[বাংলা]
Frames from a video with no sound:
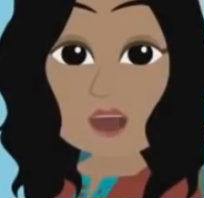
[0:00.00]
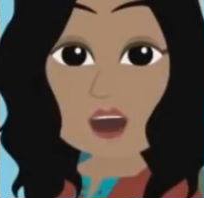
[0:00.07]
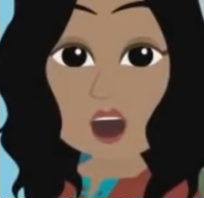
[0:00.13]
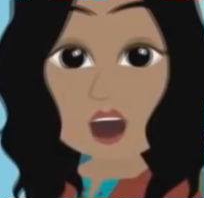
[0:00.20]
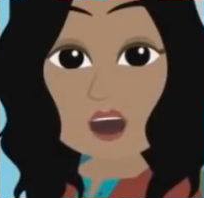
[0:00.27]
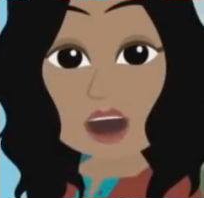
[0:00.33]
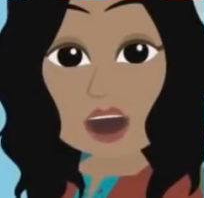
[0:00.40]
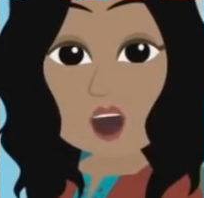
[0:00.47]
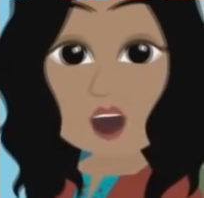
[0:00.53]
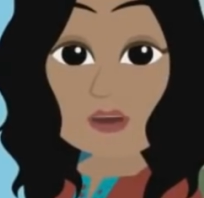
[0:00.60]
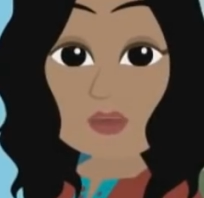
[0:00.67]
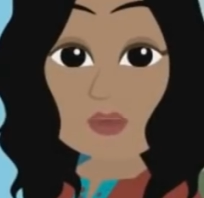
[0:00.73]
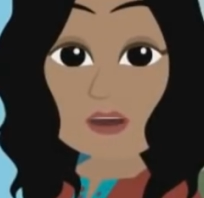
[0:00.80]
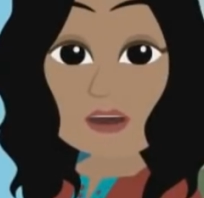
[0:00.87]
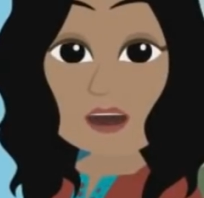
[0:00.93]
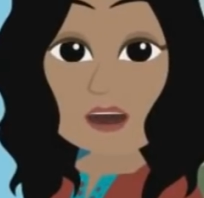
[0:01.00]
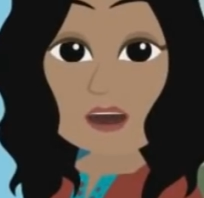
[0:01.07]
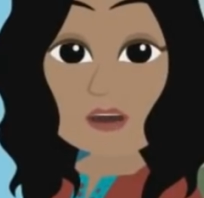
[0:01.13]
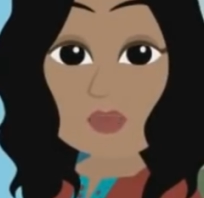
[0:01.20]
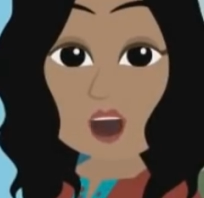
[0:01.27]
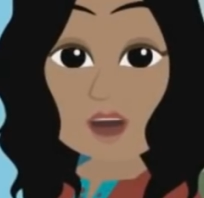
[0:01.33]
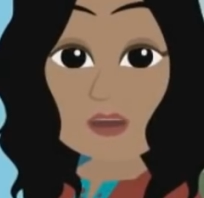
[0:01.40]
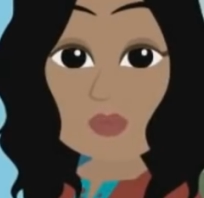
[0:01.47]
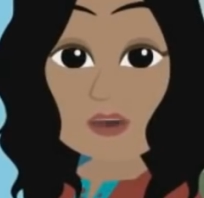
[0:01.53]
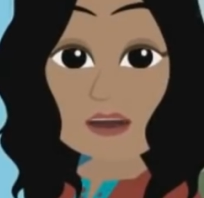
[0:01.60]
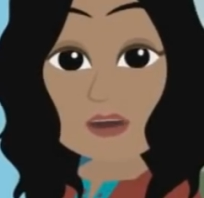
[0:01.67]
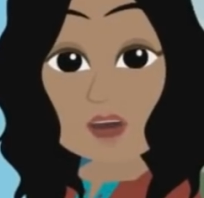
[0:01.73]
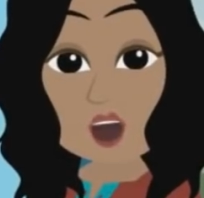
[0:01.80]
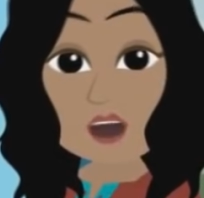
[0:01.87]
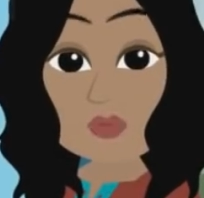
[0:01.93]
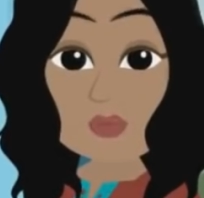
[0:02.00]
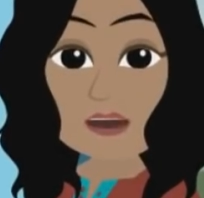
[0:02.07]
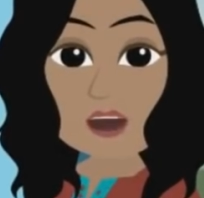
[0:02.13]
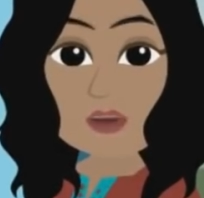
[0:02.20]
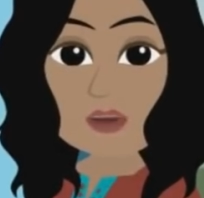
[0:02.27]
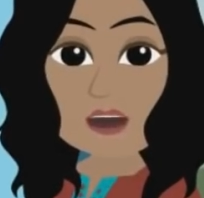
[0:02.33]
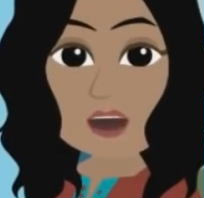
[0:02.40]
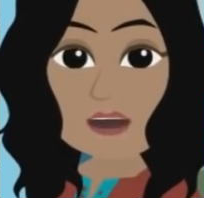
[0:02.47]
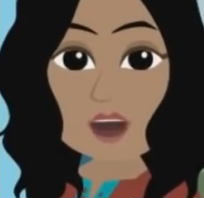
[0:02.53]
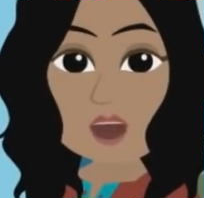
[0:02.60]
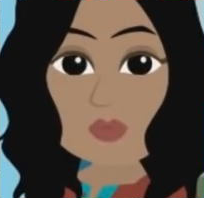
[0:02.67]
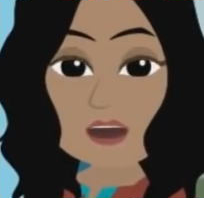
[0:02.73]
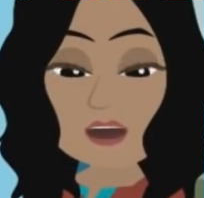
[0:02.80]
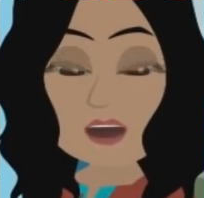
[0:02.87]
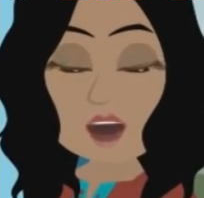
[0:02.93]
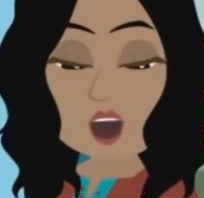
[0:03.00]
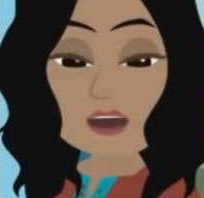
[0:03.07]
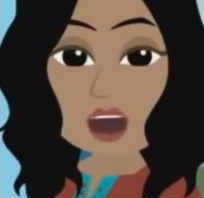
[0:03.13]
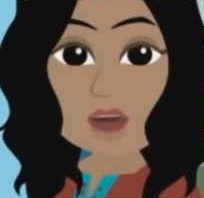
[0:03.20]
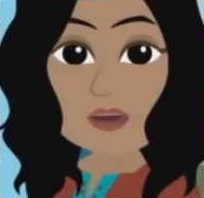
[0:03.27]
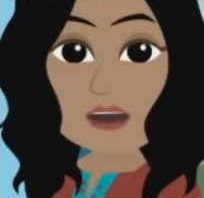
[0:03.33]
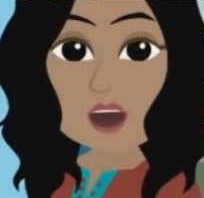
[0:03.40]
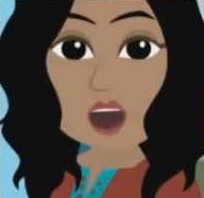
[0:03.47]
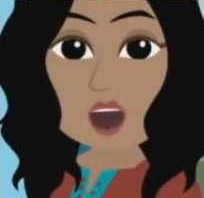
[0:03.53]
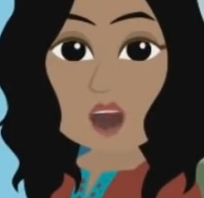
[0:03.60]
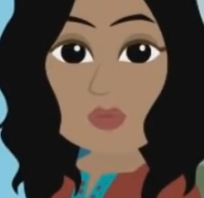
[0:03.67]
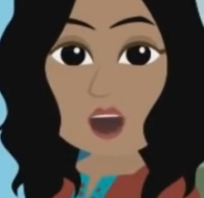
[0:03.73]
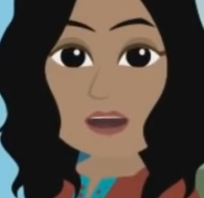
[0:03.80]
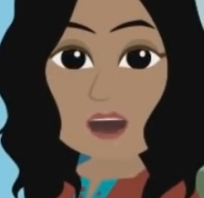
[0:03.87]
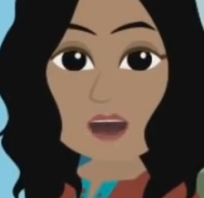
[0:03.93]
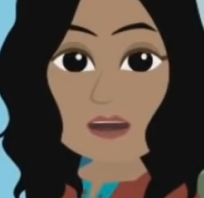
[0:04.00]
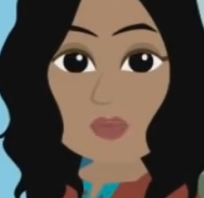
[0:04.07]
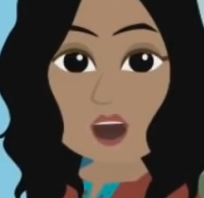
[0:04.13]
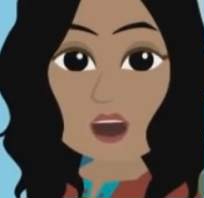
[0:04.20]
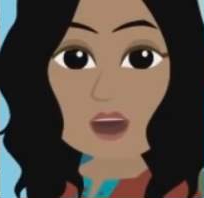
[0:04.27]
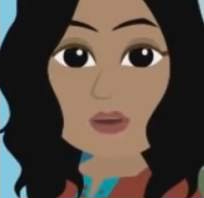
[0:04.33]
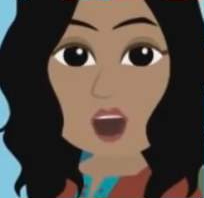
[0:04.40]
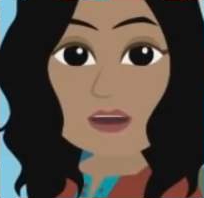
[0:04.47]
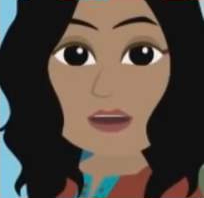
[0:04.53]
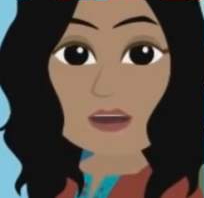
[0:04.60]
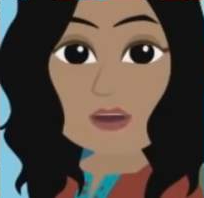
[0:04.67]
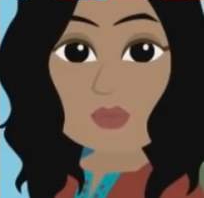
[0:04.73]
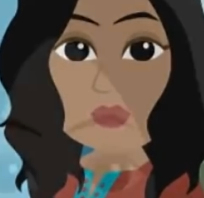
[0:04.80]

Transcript: বন্ধুরা আমাদের আজকের গল্পটি তোমাদের কেমন লাগলো কমেন্ট করে জানাও